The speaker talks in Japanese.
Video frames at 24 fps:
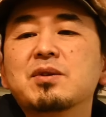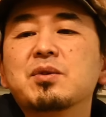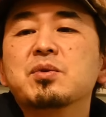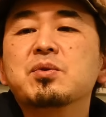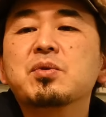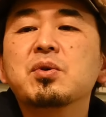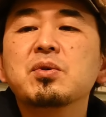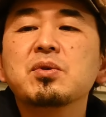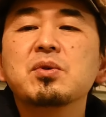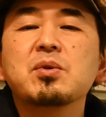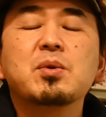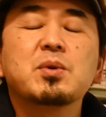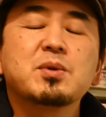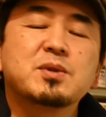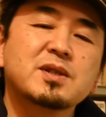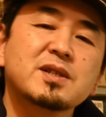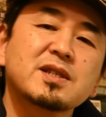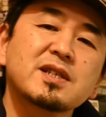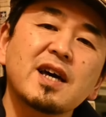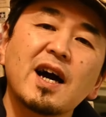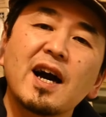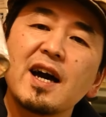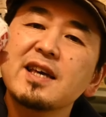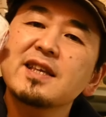の塗料を
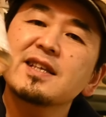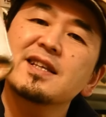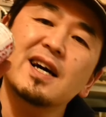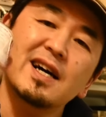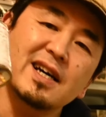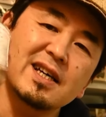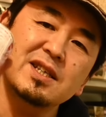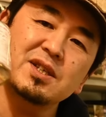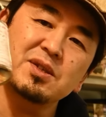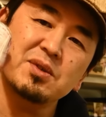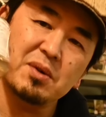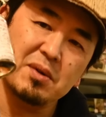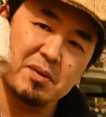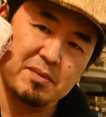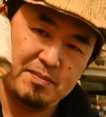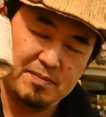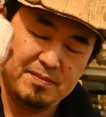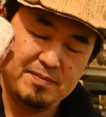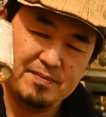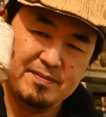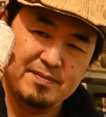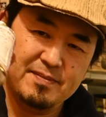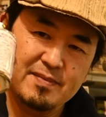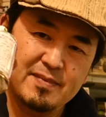使いたい人
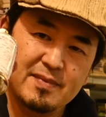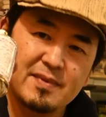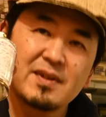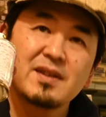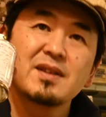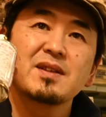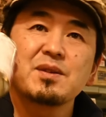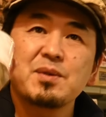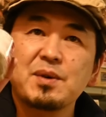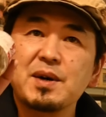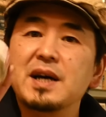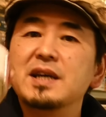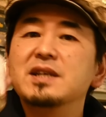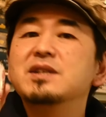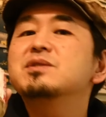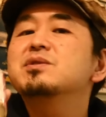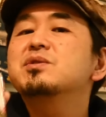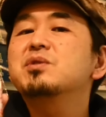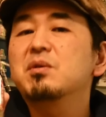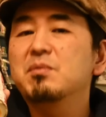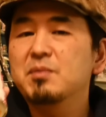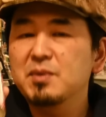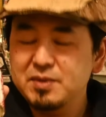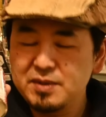とかいる
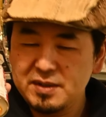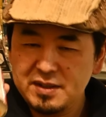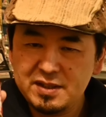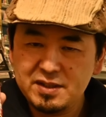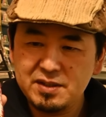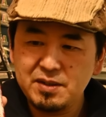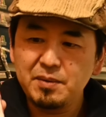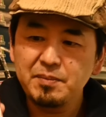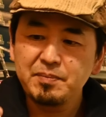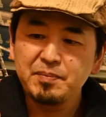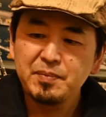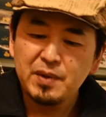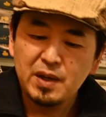と思うんですよ